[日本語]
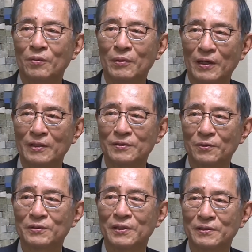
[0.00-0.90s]
まあ、
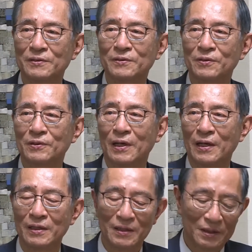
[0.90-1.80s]
調整するよう
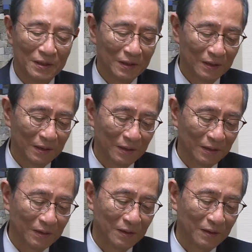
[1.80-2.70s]
な
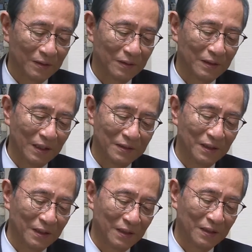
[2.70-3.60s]
あ改
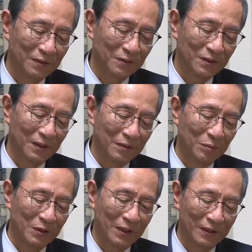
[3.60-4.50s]
正優勢
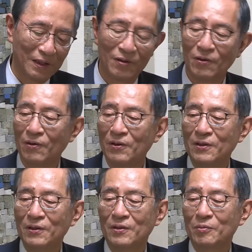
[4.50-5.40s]
民営化法
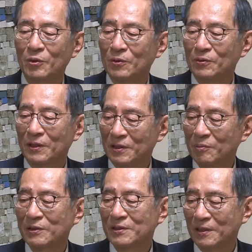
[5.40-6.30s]
もでき
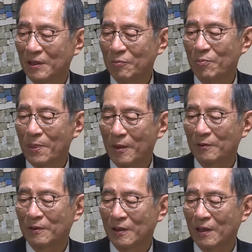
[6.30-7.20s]
ましてねそ
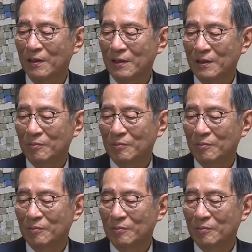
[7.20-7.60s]
れから、